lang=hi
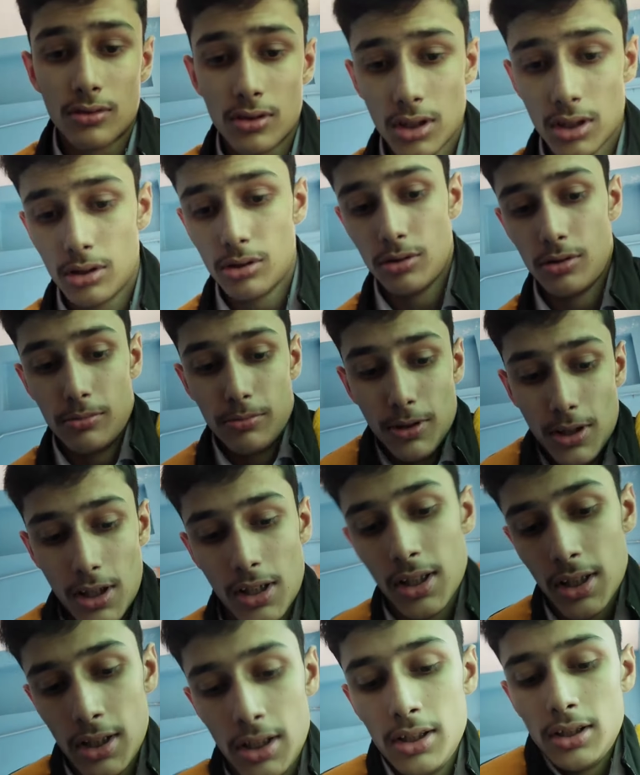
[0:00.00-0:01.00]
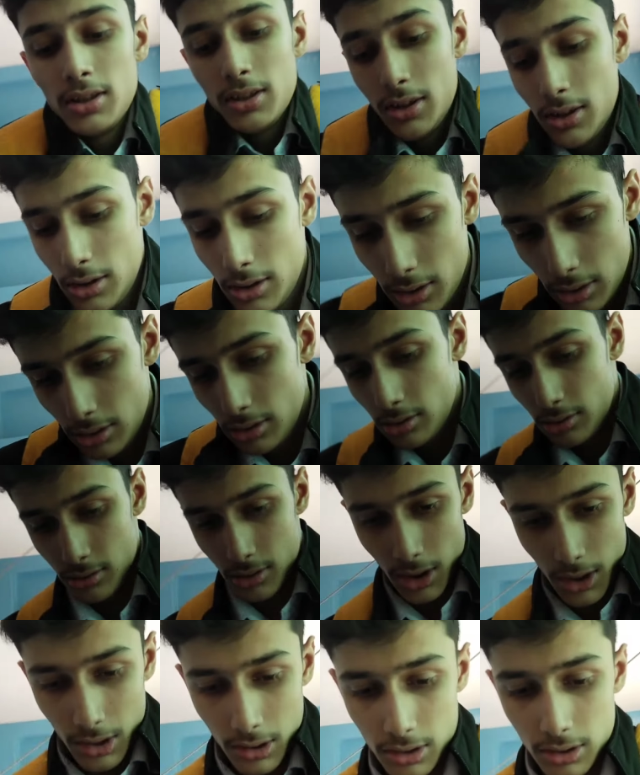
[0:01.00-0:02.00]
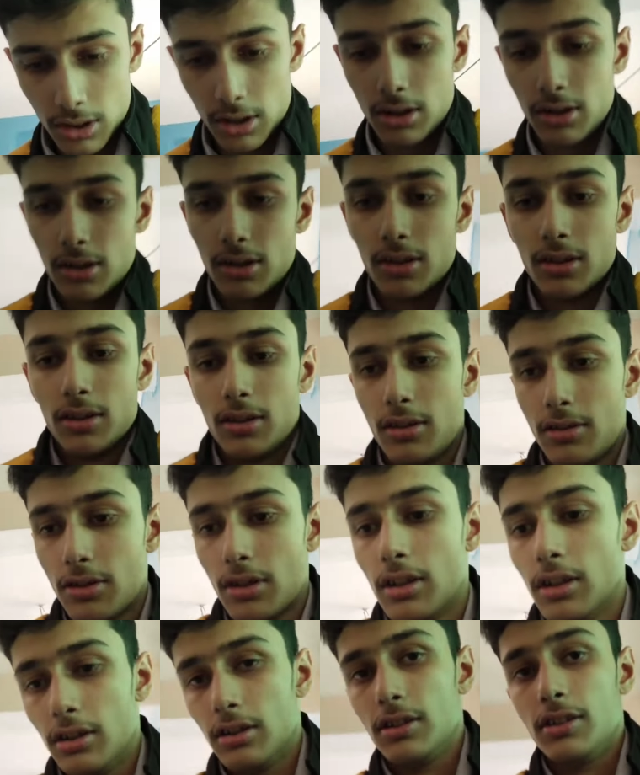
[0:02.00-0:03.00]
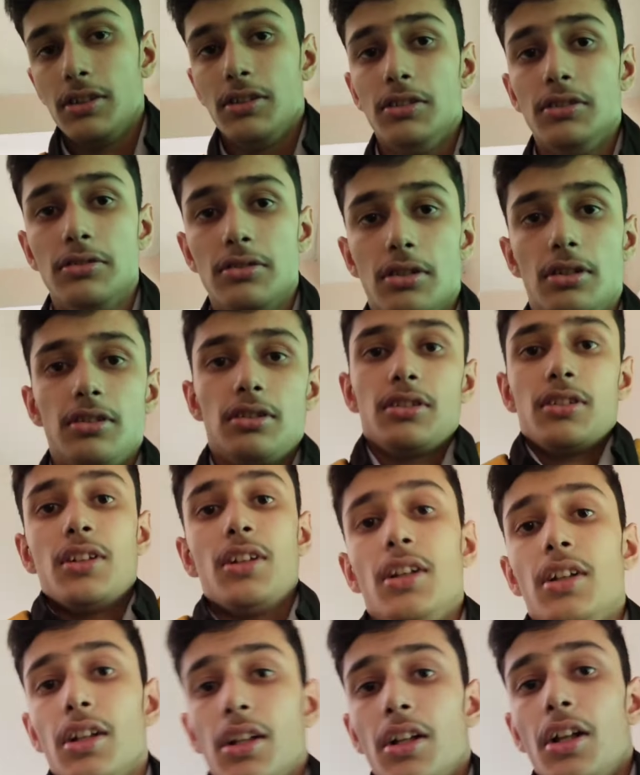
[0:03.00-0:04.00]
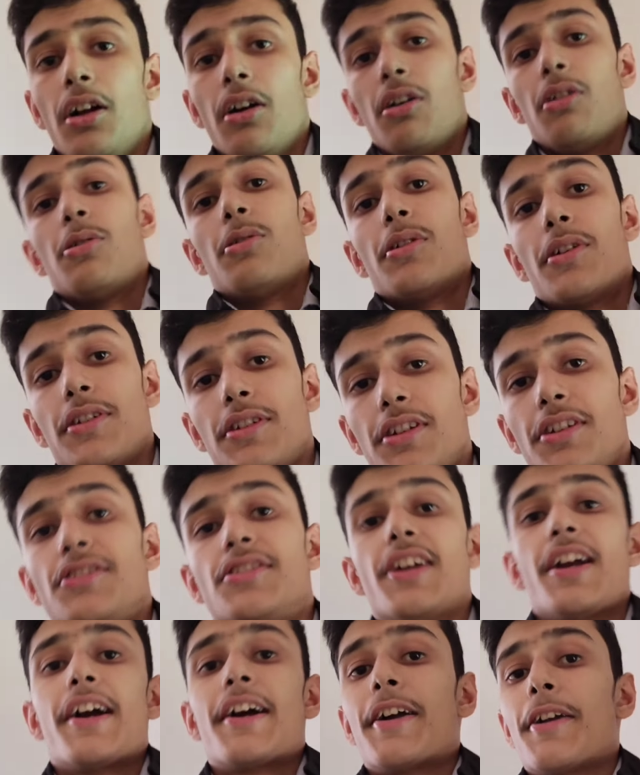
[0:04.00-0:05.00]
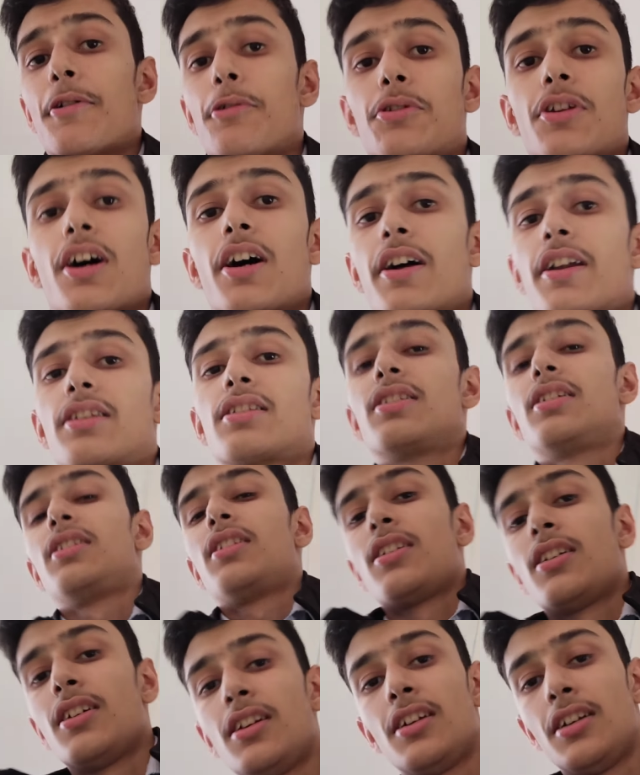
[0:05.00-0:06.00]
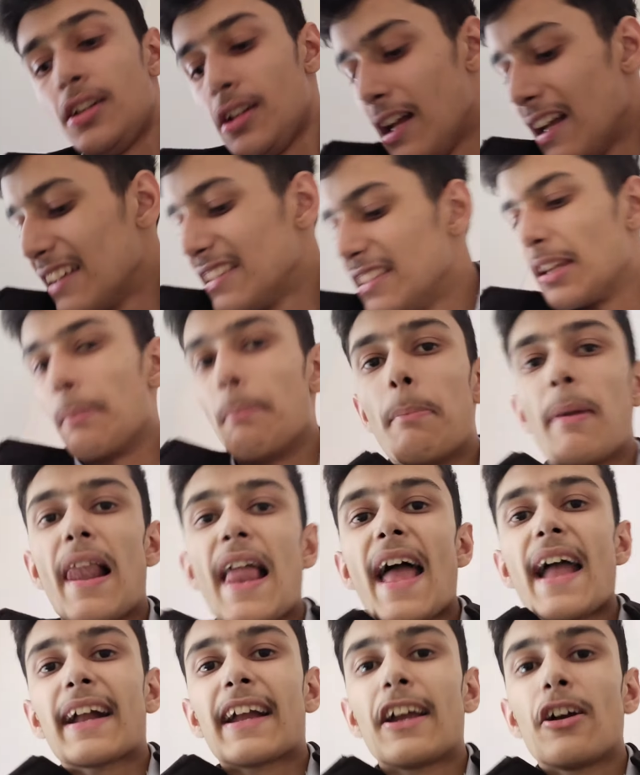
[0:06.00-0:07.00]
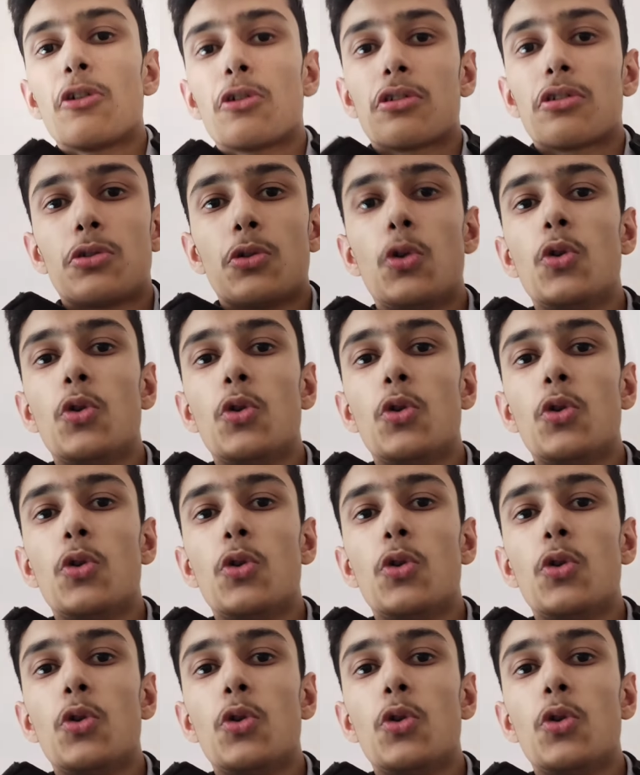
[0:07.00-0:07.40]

चलो भाई चलते हैं जल्दी से और ये जैकेट उतारते हैं ये ब्लैक है और